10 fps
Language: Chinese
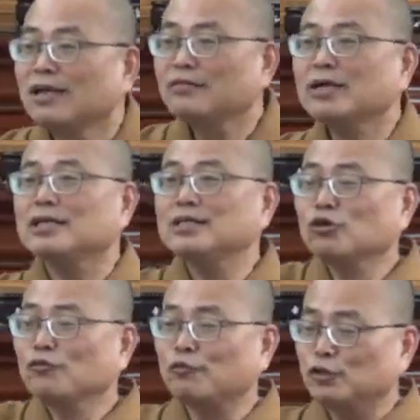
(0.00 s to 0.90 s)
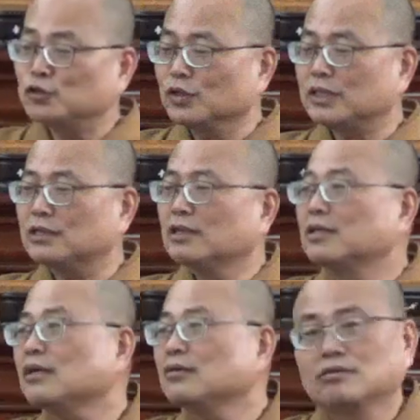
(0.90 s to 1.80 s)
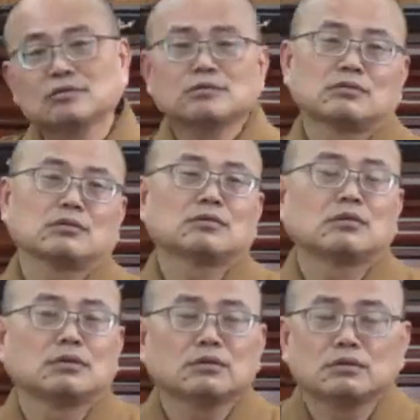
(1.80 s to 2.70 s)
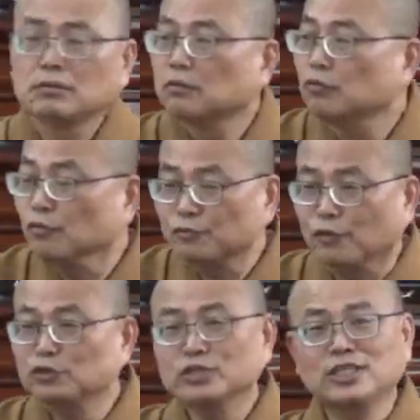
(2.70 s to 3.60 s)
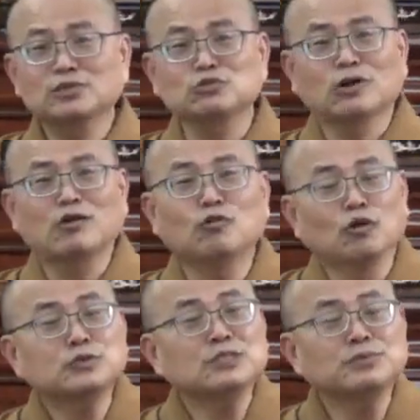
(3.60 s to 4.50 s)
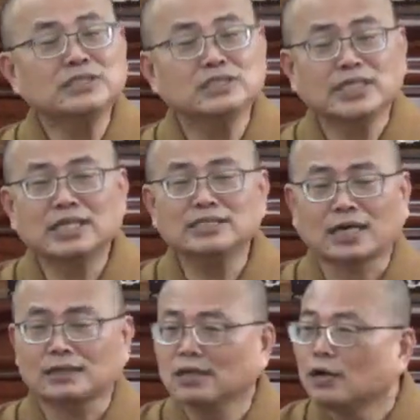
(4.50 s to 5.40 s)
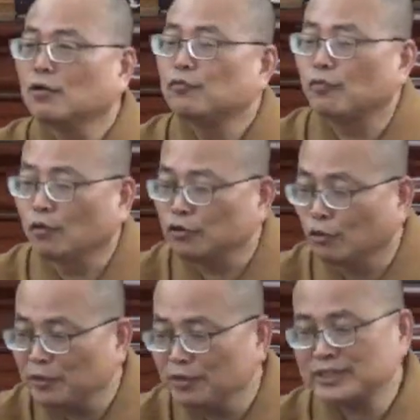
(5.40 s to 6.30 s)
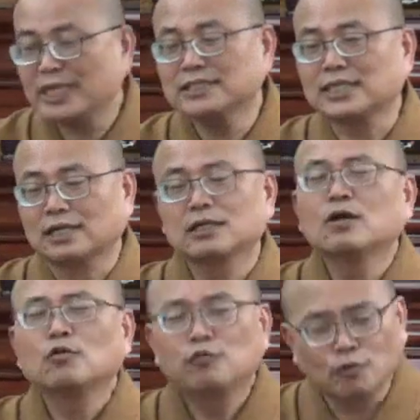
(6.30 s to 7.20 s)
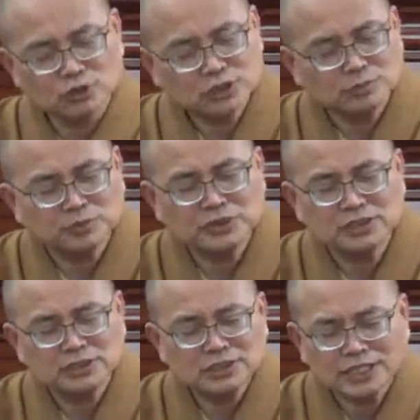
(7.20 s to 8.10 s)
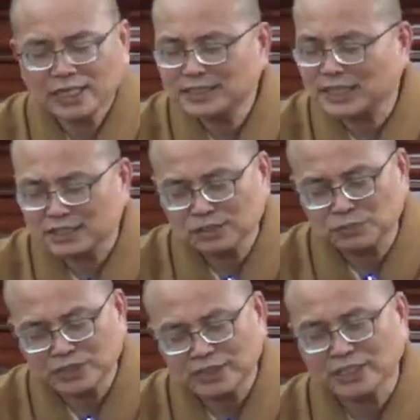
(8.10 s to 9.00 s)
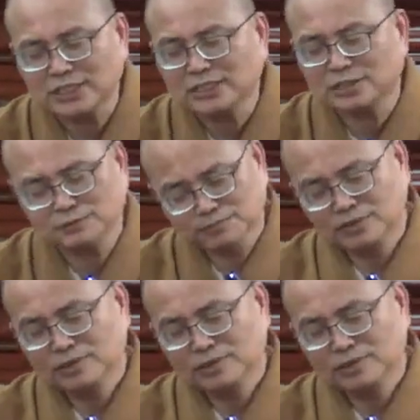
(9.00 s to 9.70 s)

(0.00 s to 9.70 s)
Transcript: 因为你说佛说的那，悟佛就清楚啊，佛是不是这样讲？佛有没有这样讲？佛是不是这样讲？是不是这个意思？